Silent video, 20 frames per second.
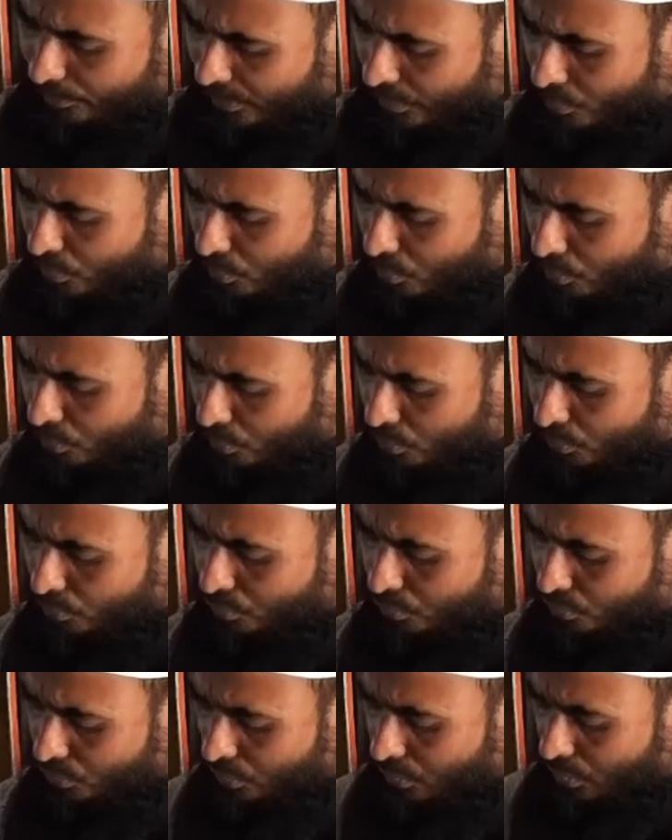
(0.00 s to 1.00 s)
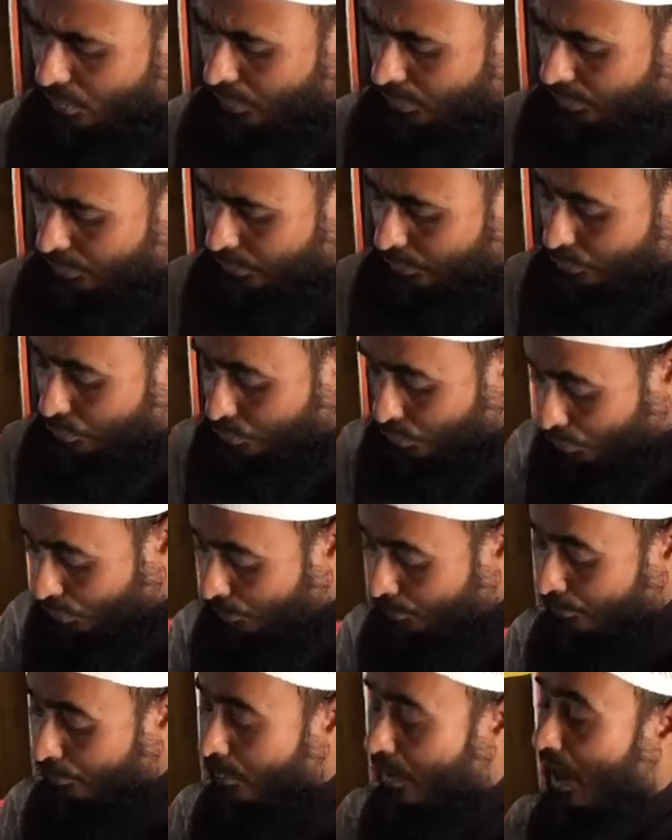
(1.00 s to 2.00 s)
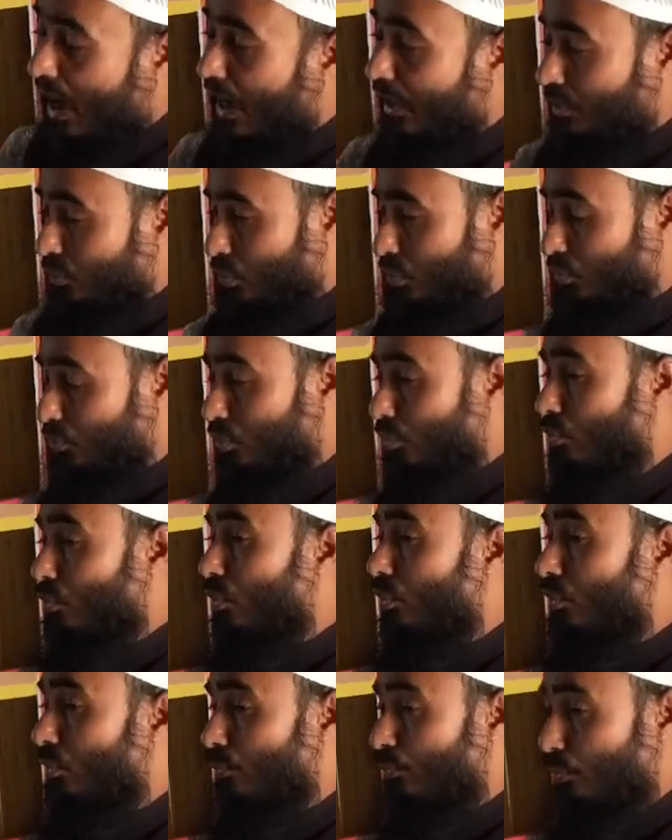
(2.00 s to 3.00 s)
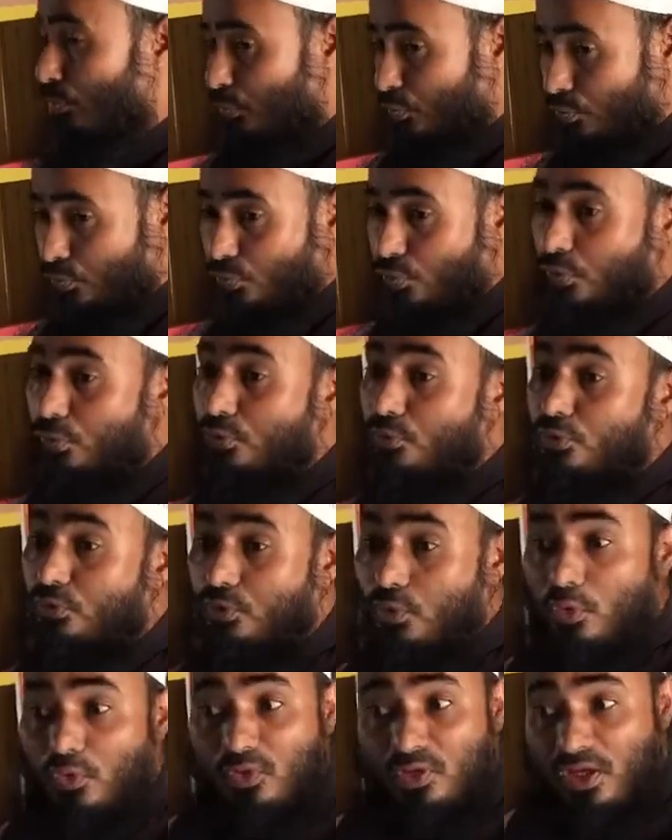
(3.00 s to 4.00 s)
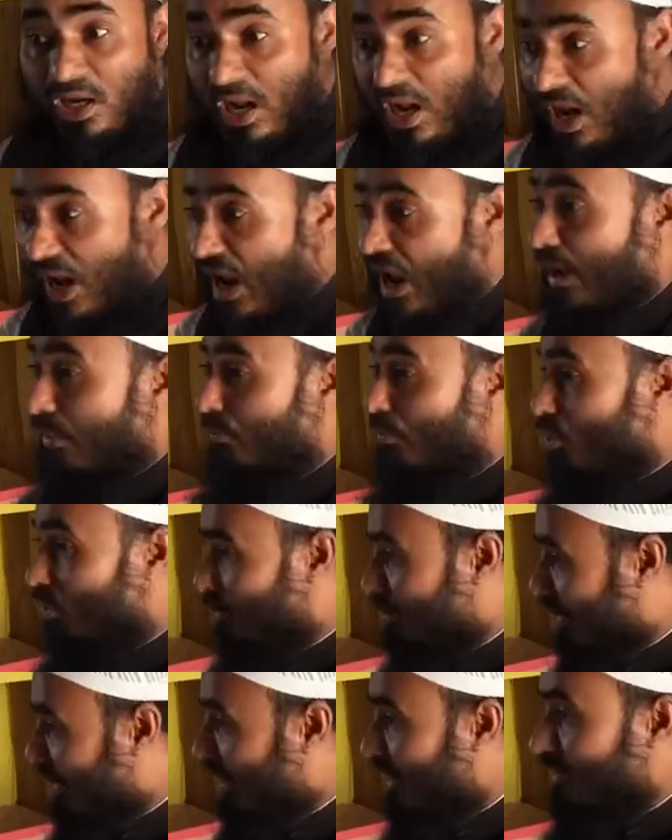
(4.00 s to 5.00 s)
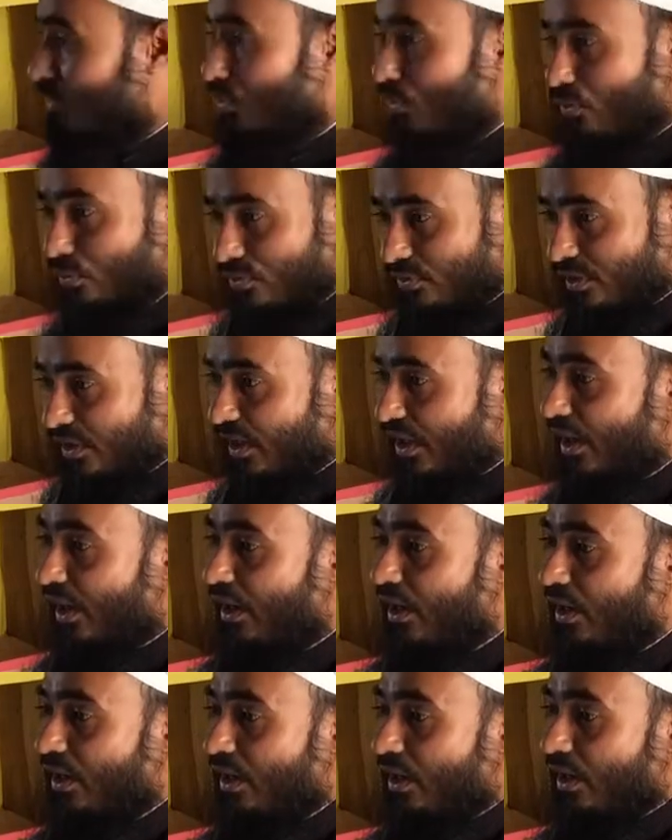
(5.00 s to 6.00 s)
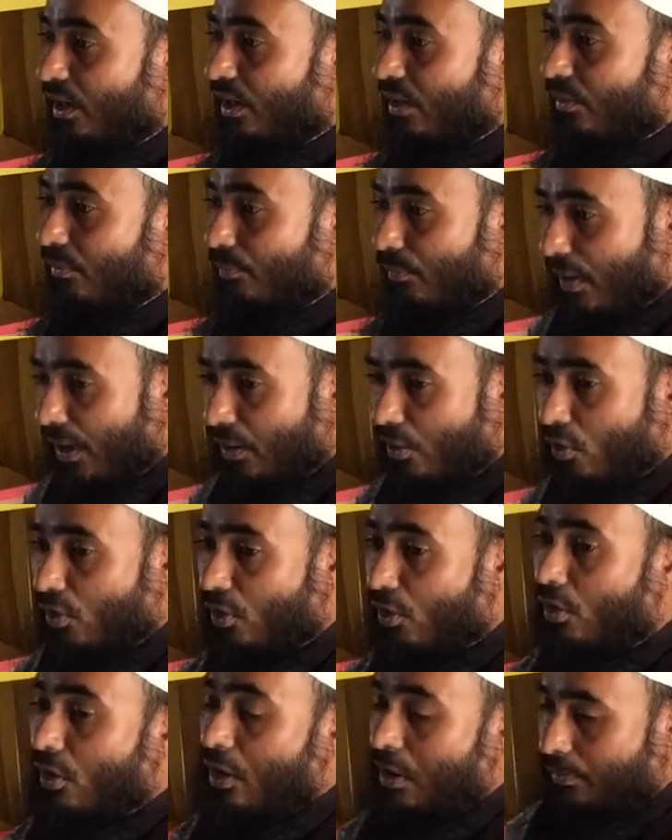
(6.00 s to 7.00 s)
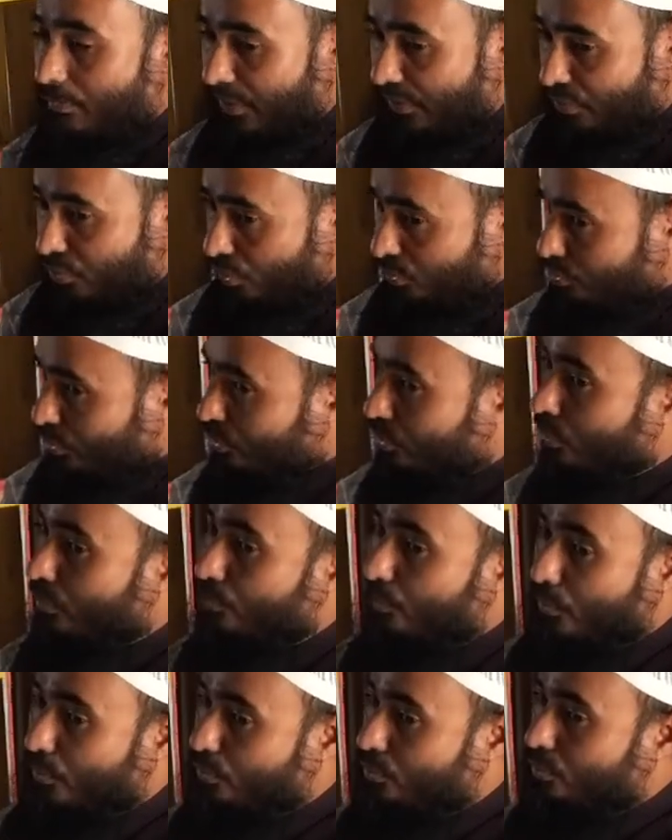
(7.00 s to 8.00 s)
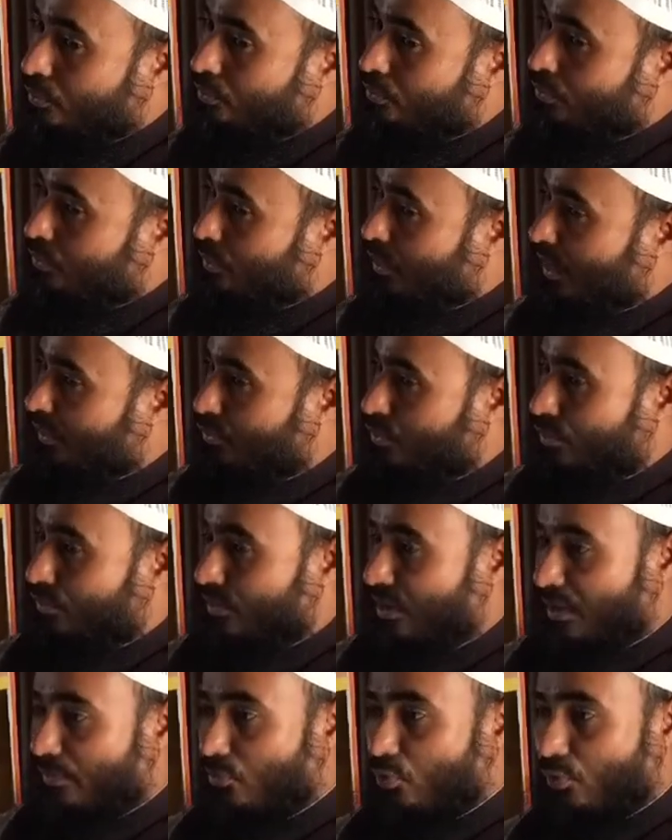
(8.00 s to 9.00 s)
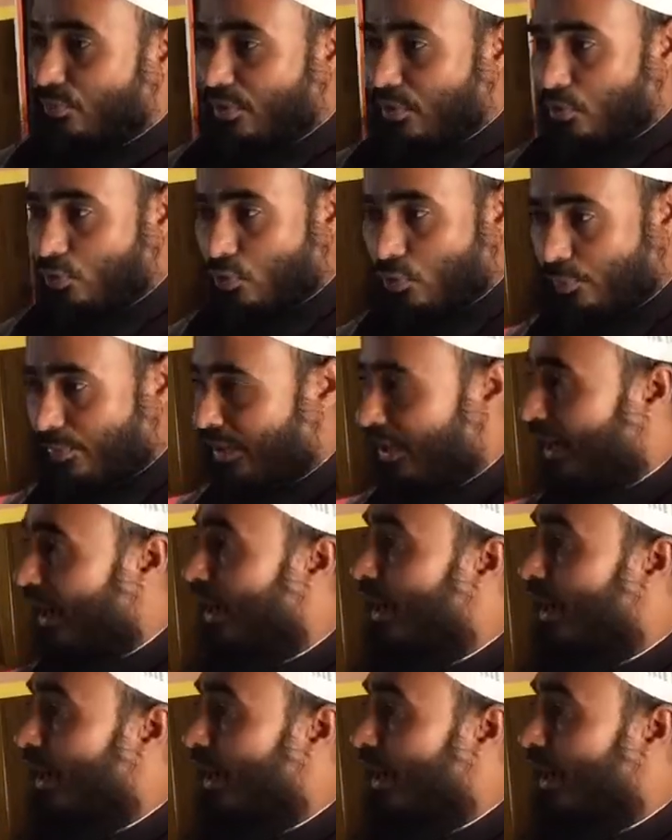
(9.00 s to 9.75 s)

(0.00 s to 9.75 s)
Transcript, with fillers: মিনু তোমরা যতক্ষণ পর্যন্ত না মমিন হতে পারো বা যতক্ষণ পর্যন্ত না তোমরা মমিন হবে